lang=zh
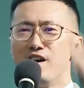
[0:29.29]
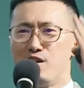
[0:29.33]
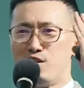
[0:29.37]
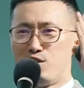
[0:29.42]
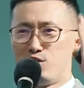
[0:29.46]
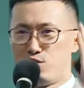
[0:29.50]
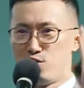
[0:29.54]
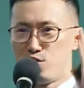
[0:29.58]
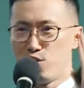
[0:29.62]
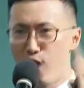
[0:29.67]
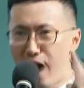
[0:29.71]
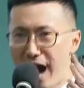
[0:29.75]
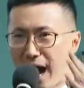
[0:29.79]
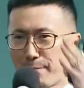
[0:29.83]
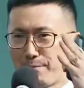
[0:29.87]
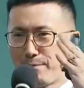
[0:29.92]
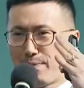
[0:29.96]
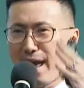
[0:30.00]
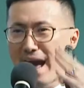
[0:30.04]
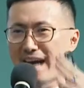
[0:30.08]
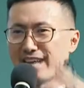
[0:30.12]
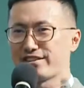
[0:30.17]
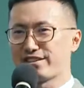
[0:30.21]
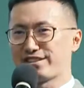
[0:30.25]
Luar
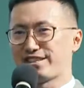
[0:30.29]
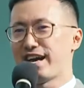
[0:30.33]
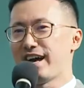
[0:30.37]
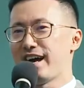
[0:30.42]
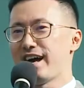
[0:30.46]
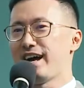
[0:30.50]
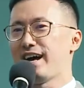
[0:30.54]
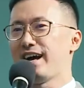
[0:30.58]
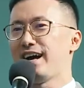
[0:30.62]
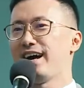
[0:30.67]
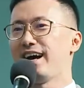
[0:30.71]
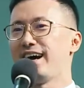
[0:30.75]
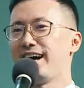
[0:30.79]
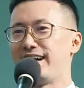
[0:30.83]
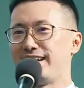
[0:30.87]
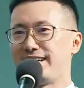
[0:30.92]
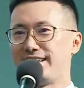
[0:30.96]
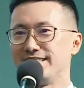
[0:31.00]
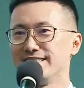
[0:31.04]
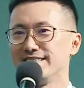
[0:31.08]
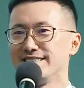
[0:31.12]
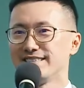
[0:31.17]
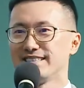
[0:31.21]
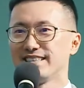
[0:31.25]
biasa,
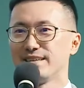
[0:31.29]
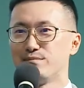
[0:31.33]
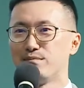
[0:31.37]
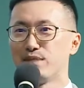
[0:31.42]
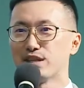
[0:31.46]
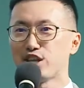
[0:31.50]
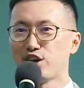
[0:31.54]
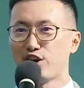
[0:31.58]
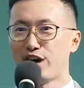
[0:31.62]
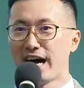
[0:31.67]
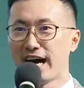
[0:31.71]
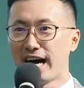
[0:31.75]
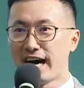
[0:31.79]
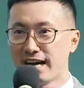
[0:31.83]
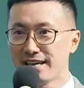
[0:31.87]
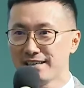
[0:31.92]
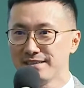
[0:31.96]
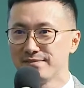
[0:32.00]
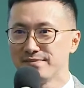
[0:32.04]
betul ah?